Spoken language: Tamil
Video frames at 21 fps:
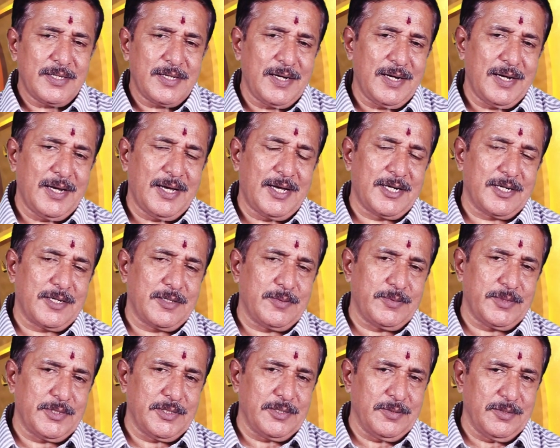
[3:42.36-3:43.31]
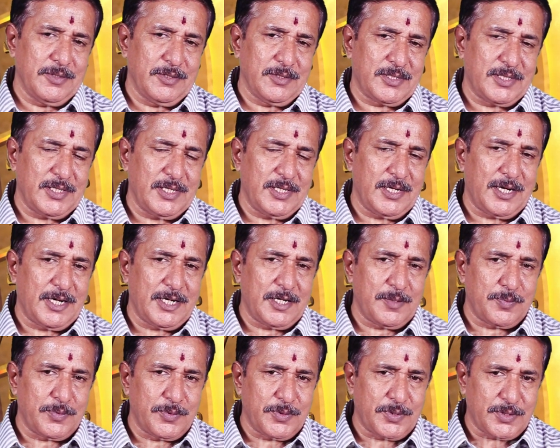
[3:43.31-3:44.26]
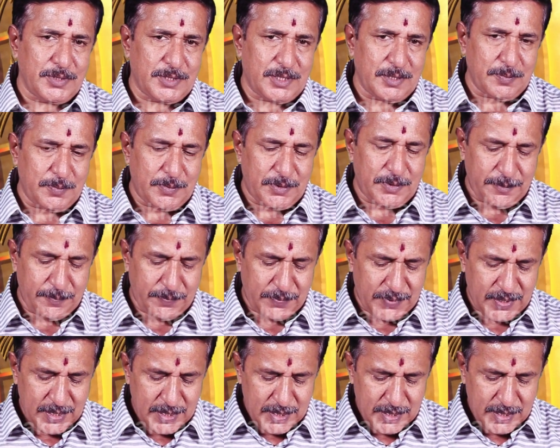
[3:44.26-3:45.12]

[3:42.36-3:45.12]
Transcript: எல்லாருக்கும் வந்து ஒரு சீரான போக்கு தெம்படும்